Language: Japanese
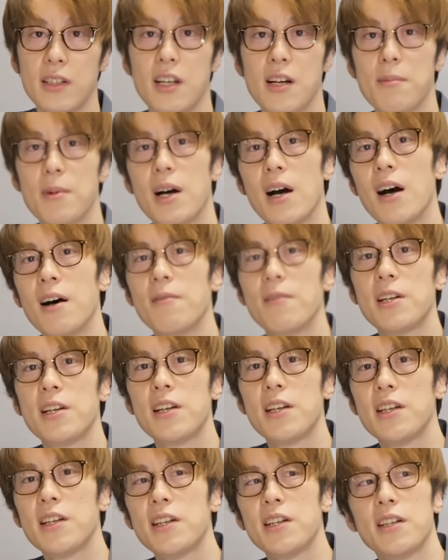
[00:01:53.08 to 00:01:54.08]
いやまああま
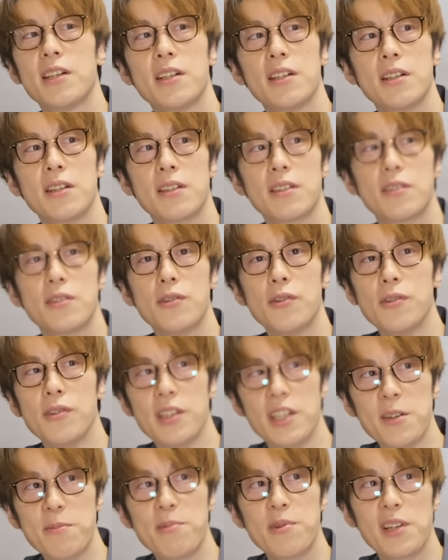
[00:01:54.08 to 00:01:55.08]
りそ
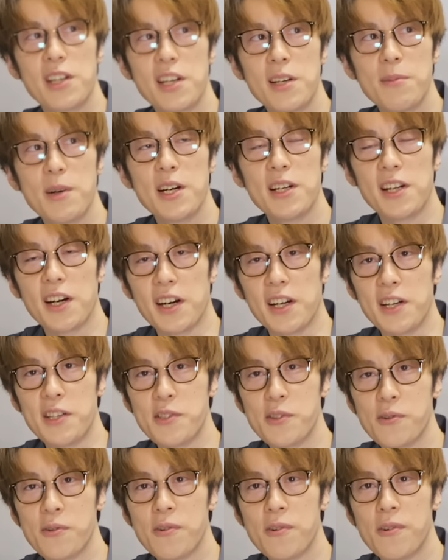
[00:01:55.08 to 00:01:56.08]
うね、プレイ前だから
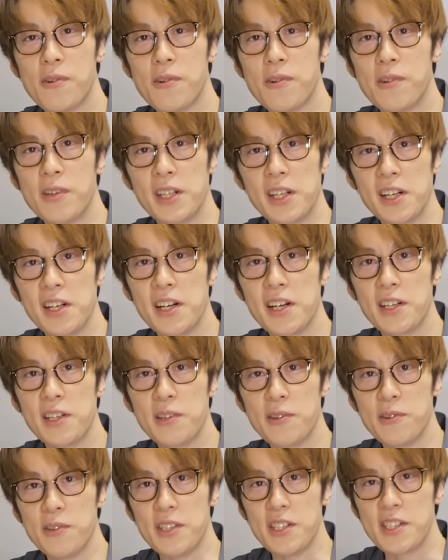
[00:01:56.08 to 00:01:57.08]
情報を入れない
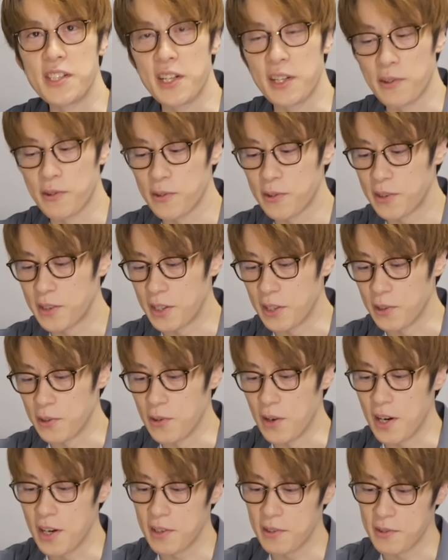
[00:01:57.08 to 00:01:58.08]
ようにしてるっていう
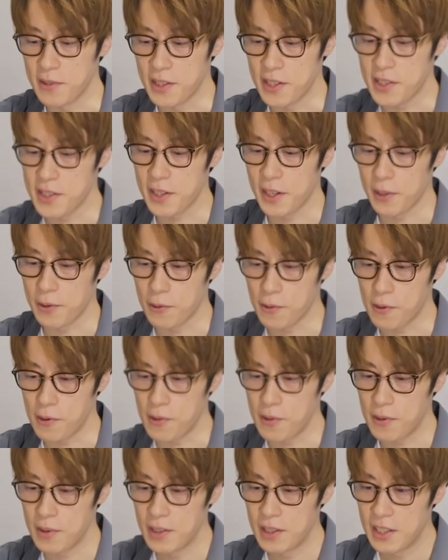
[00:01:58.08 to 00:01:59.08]
のはあるんですけ
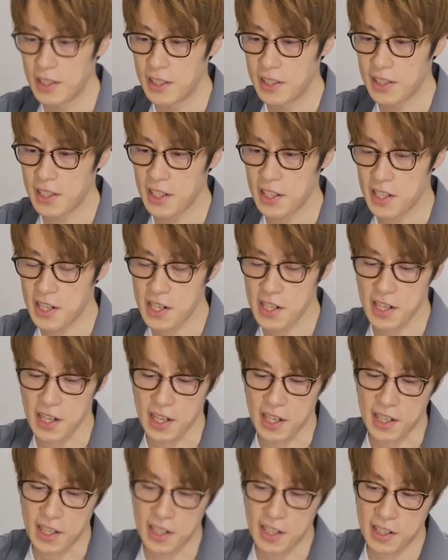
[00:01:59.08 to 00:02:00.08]
ど、ただなん
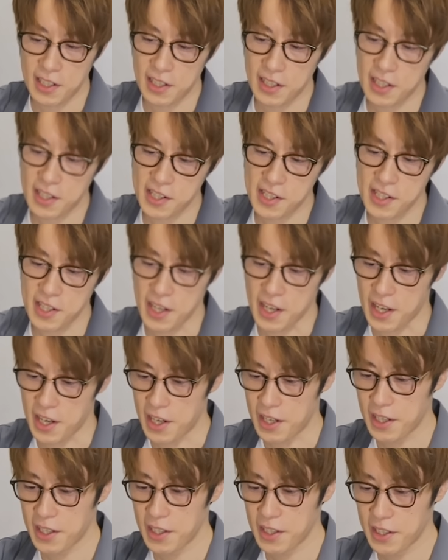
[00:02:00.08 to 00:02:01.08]
かあれらしい
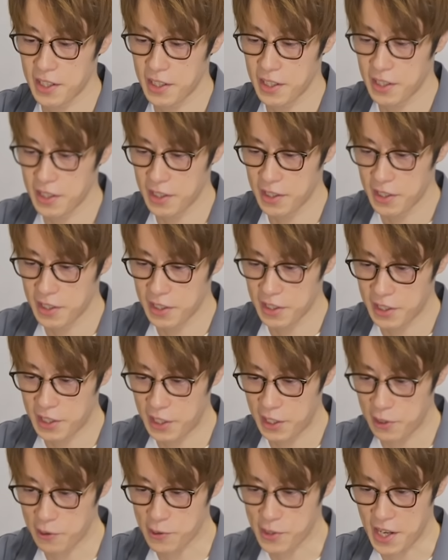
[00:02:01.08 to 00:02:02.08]
ね、
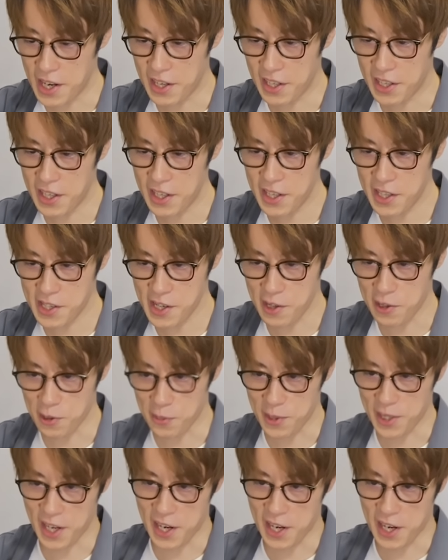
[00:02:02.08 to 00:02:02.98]
桐生さんエージェントみ